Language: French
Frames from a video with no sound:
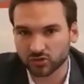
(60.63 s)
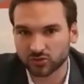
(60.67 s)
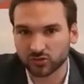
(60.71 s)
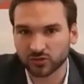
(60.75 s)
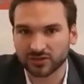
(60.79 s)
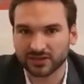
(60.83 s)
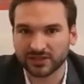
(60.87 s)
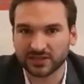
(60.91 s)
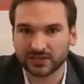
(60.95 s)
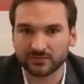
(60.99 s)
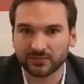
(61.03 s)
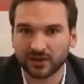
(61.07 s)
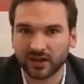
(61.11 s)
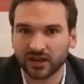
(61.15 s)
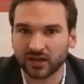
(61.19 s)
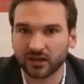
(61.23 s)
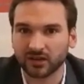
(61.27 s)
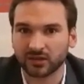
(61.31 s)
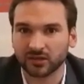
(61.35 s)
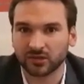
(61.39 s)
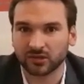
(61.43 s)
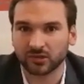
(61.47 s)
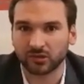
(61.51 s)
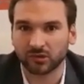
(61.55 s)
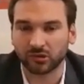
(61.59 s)
ce
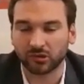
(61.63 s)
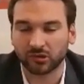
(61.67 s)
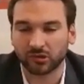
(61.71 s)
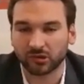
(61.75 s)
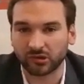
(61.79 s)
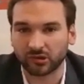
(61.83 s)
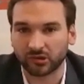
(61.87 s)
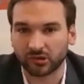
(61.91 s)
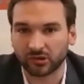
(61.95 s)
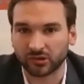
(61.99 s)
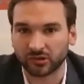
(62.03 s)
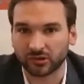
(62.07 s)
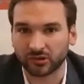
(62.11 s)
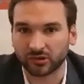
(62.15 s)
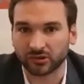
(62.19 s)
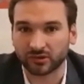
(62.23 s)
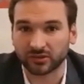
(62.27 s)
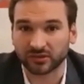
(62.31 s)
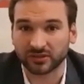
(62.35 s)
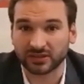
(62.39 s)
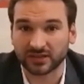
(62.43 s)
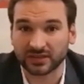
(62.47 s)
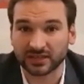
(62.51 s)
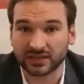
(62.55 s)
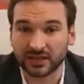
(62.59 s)
climat,
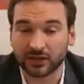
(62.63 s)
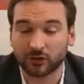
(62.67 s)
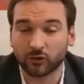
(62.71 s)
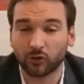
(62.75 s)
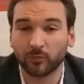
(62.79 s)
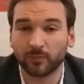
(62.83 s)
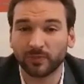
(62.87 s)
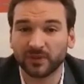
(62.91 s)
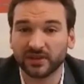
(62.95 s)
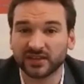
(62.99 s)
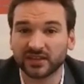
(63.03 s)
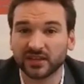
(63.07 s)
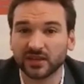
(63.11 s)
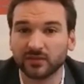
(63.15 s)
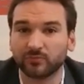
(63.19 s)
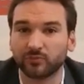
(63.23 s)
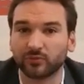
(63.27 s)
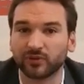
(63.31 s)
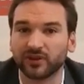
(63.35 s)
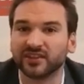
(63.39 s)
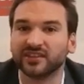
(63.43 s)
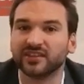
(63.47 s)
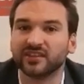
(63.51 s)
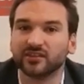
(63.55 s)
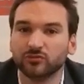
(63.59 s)
euh, il est compliqué
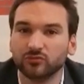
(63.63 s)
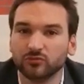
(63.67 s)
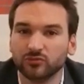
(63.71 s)
pour les